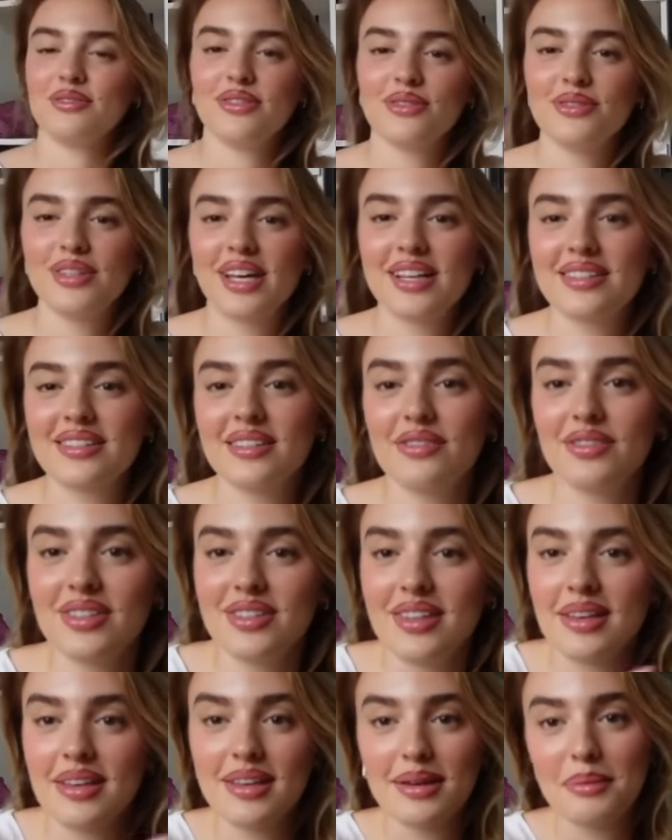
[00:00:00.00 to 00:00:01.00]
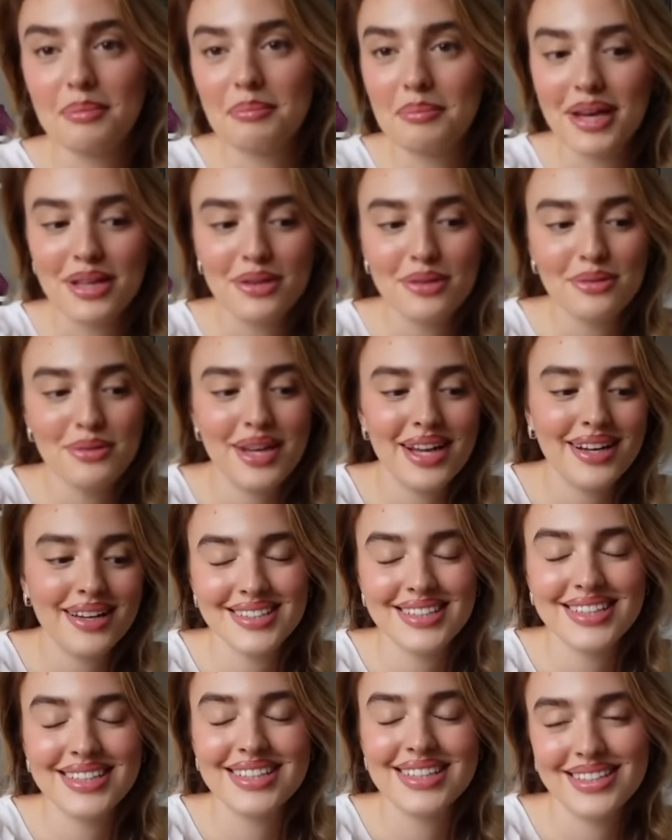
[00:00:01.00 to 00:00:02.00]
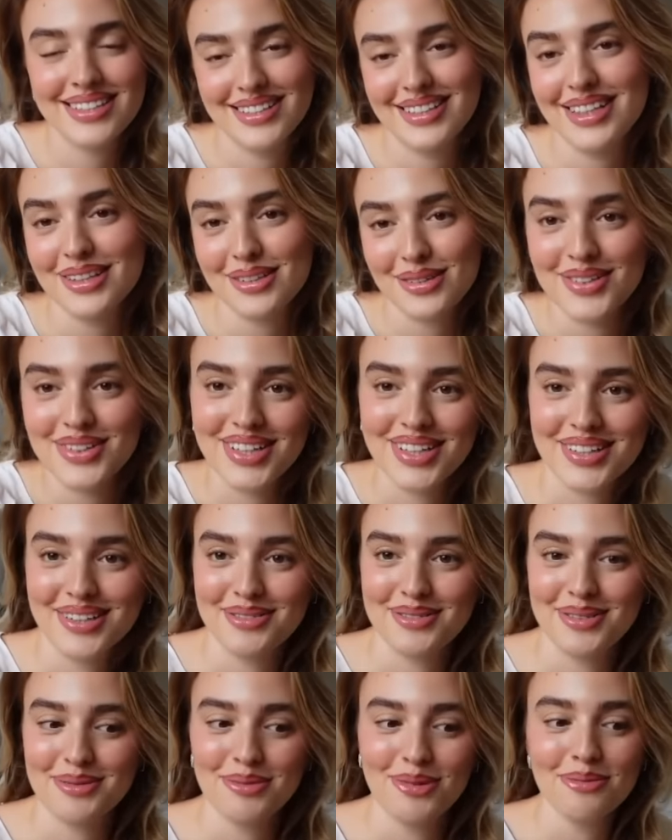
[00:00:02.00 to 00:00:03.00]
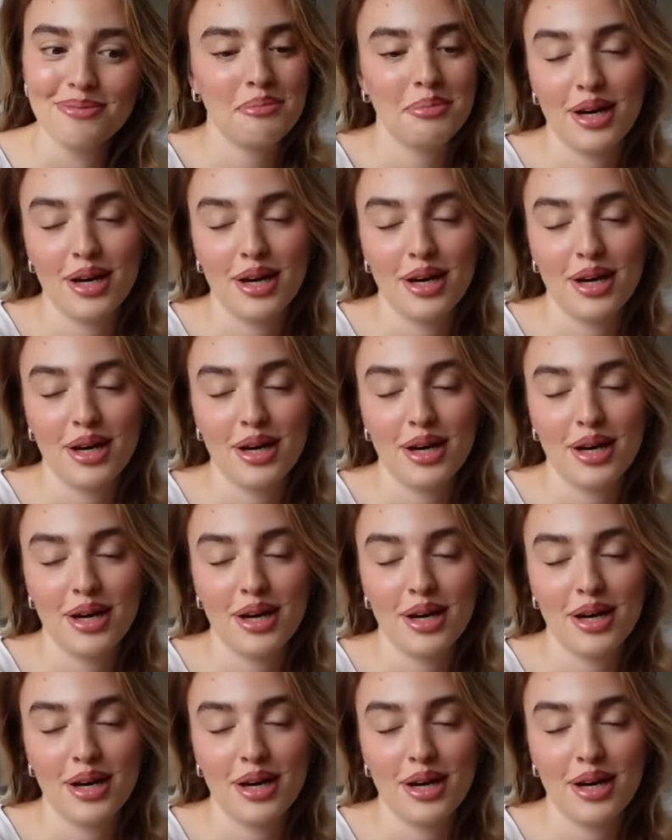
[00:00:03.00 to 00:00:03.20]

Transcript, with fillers: une activité manuelle qui détend énormément.